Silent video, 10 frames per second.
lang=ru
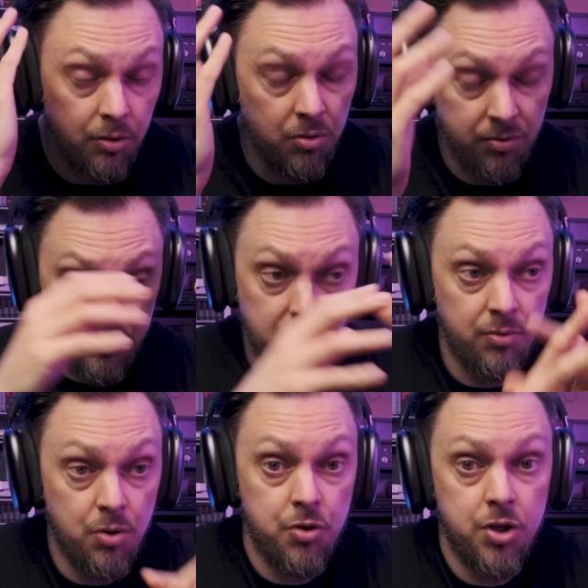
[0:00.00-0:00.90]
но все
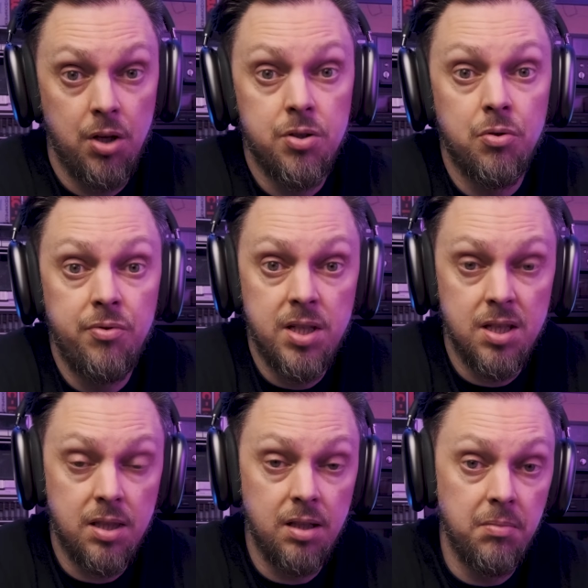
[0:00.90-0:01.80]
равно ощущаются
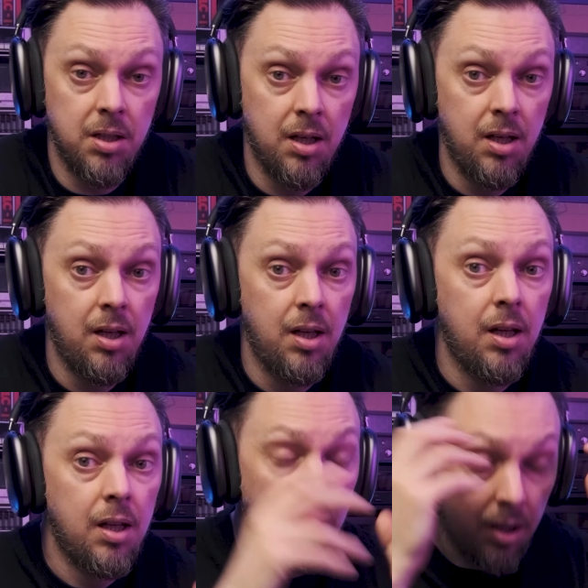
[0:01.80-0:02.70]
увесистыми.
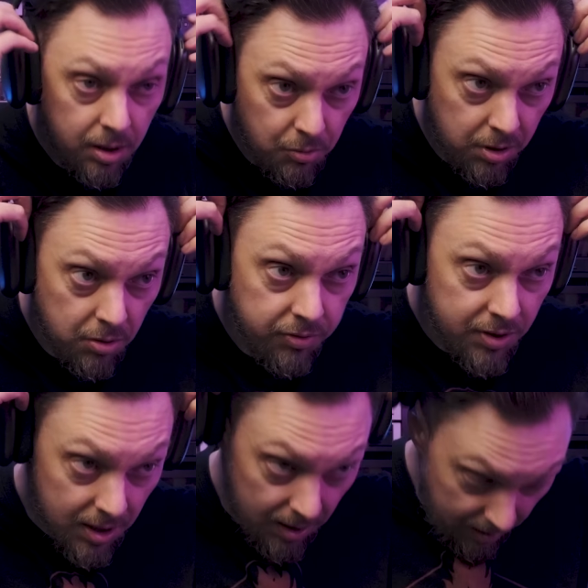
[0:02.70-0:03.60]

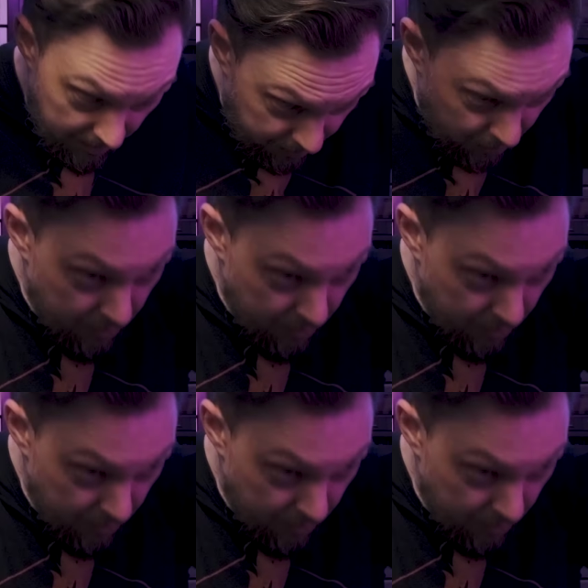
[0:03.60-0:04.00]
Регулировка по